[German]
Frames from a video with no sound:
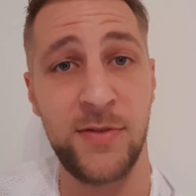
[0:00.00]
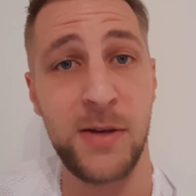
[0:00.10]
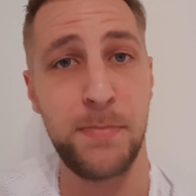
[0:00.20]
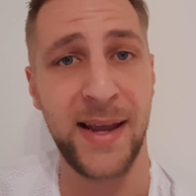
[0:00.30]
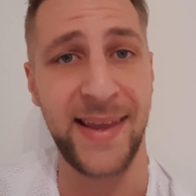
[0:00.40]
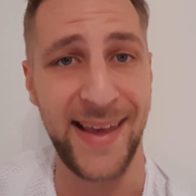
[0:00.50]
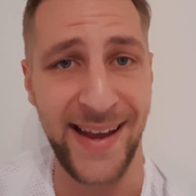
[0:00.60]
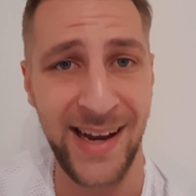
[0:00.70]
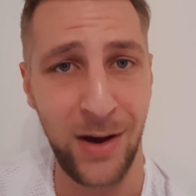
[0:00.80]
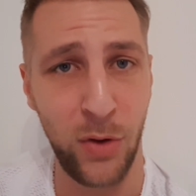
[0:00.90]
Feedback
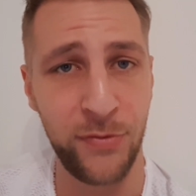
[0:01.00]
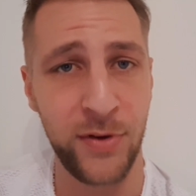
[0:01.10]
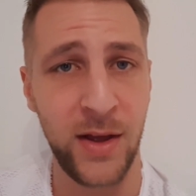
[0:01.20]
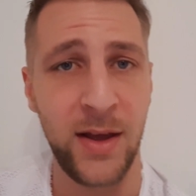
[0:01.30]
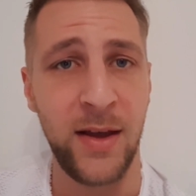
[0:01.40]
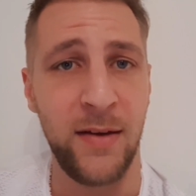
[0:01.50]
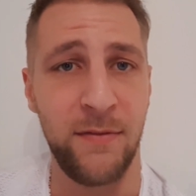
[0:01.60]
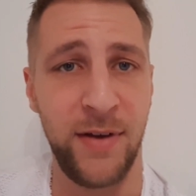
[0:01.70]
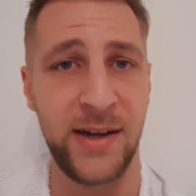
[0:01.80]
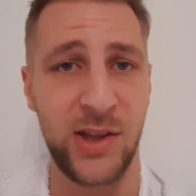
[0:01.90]
gerne auf.
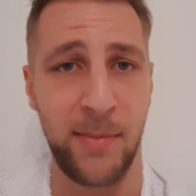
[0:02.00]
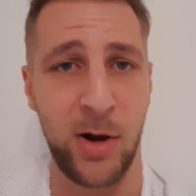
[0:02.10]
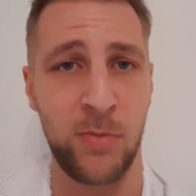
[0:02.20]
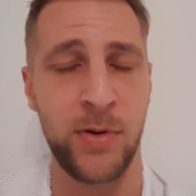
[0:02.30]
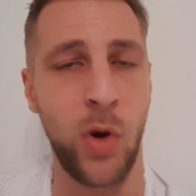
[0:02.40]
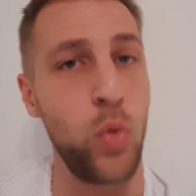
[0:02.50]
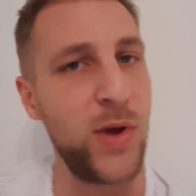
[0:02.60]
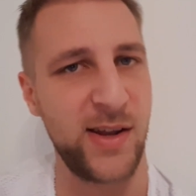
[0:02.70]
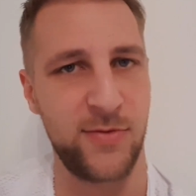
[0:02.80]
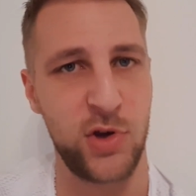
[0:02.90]
Wenn ich der Meinung bin, oh
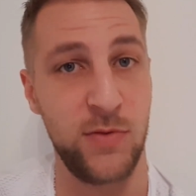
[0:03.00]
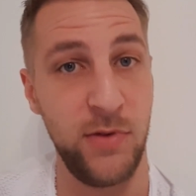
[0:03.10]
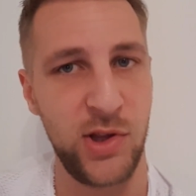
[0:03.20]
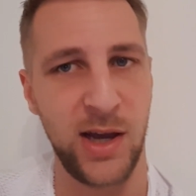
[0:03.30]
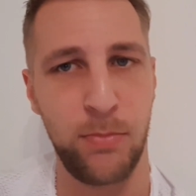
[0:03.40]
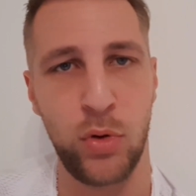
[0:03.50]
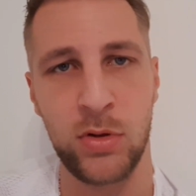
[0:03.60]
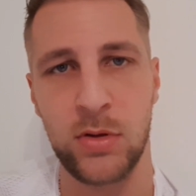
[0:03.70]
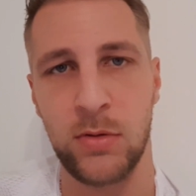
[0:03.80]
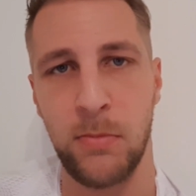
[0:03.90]
ja, das ist wirklich ein wichtiger
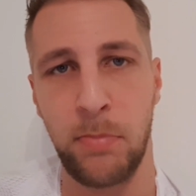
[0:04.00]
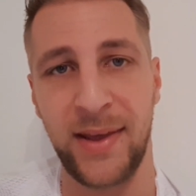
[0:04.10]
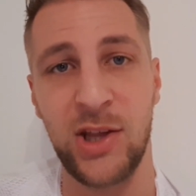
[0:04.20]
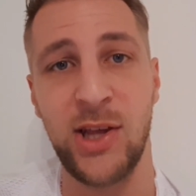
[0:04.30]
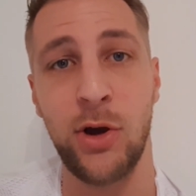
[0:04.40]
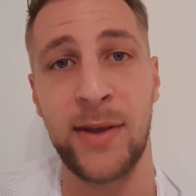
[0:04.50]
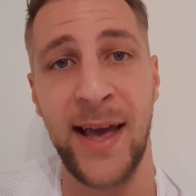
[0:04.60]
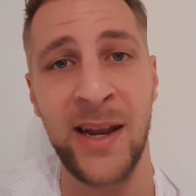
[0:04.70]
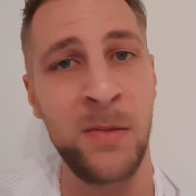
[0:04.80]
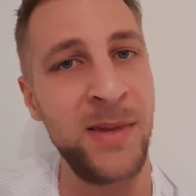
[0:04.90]
Punkt, bringe ich den auch
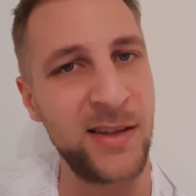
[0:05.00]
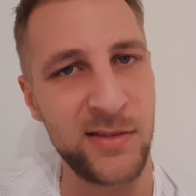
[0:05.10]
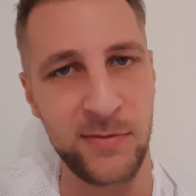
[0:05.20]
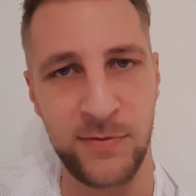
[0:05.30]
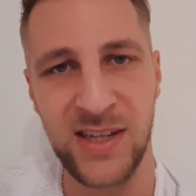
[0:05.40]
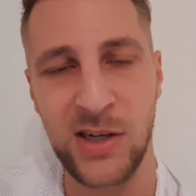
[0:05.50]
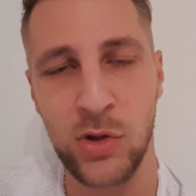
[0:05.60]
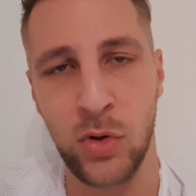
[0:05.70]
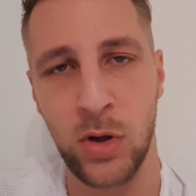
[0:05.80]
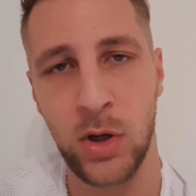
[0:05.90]
gerne im nächsten
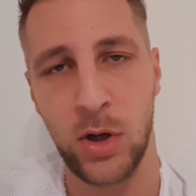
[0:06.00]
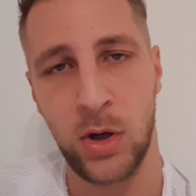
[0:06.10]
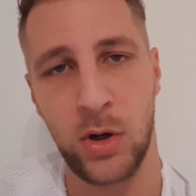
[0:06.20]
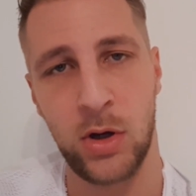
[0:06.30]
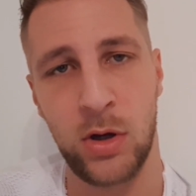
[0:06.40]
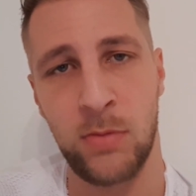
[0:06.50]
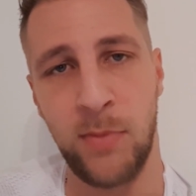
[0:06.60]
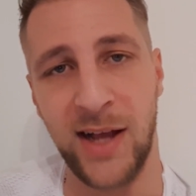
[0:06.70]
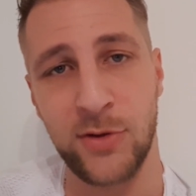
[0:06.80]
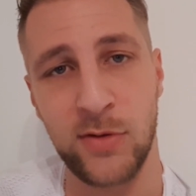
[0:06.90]
Video. Ähm,
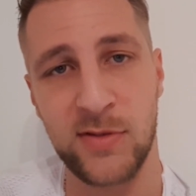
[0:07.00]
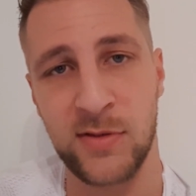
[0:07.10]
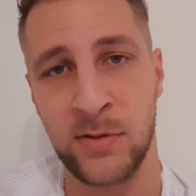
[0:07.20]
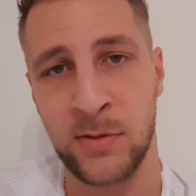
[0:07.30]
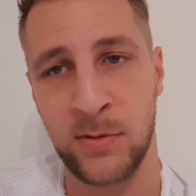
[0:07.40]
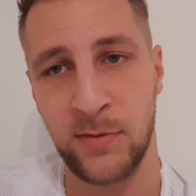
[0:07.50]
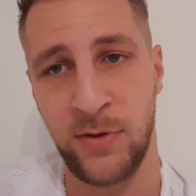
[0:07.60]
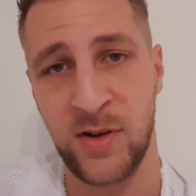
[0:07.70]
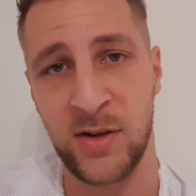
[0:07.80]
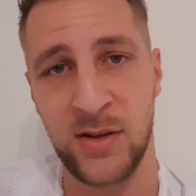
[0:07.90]
ansonsten
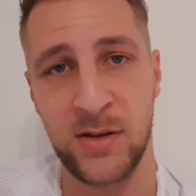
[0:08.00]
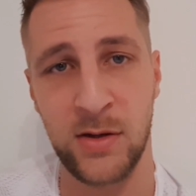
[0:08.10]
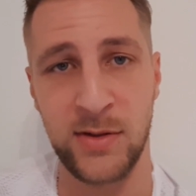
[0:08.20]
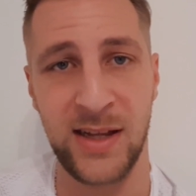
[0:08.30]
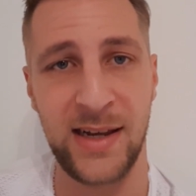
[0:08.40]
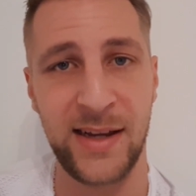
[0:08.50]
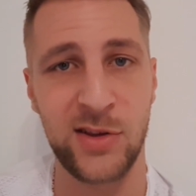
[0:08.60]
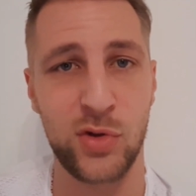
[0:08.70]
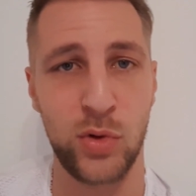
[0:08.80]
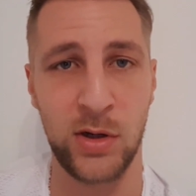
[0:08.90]
findet ihr den Link
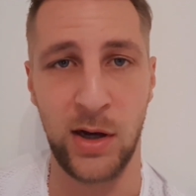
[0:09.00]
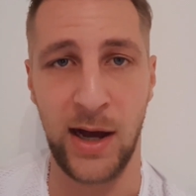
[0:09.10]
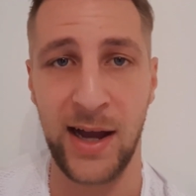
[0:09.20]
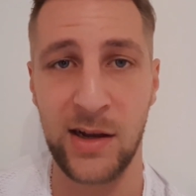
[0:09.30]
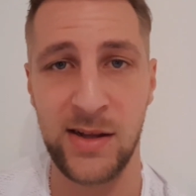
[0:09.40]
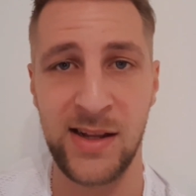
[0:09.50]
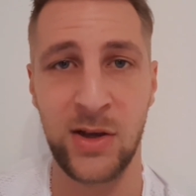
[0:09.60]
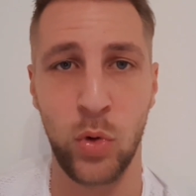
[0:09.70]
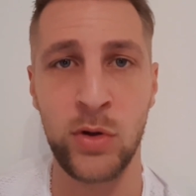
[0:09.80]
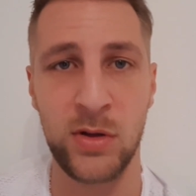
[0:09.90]
zur
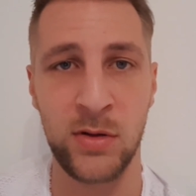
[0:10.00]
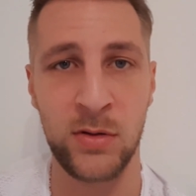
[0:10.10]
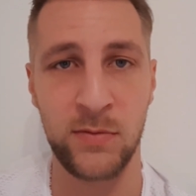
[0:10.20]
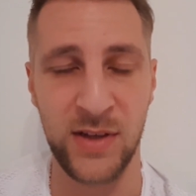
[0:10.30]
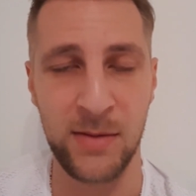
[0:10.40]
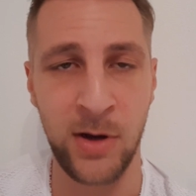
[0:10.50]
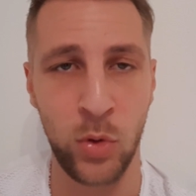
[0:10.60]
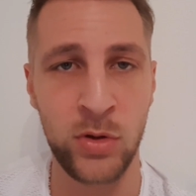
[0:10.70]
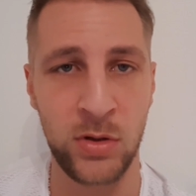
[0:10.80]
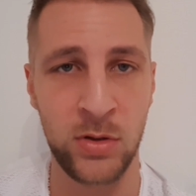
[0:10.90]
Haarklinik unten, wie immer
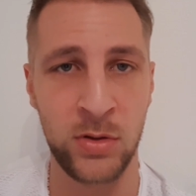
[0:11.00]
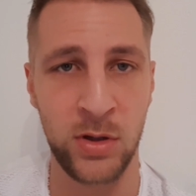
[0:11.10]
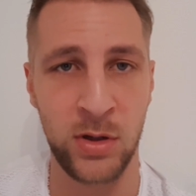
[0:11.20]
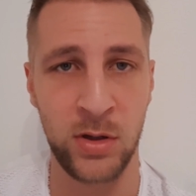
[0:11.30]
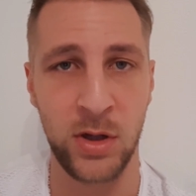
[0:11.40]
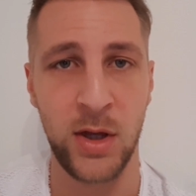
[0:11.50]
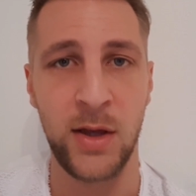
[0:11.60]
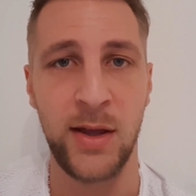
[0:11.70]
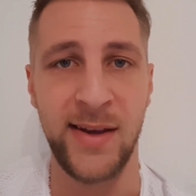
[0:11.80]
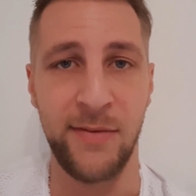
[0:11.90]
unten äh,
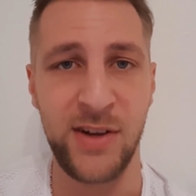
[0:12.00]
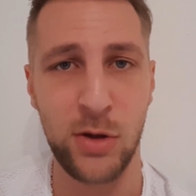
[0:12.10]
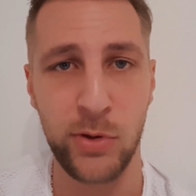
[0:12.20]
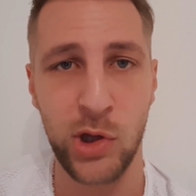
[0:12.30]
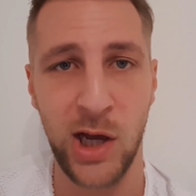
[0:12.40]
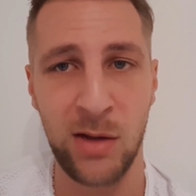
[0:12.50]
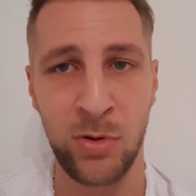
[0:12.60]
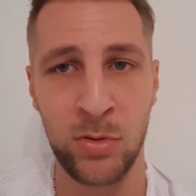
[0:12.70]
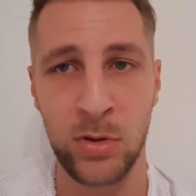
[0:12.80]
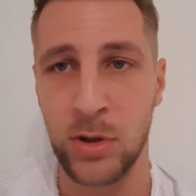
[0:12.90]
in der
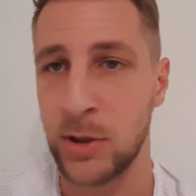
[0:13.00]
Videobeschreibung.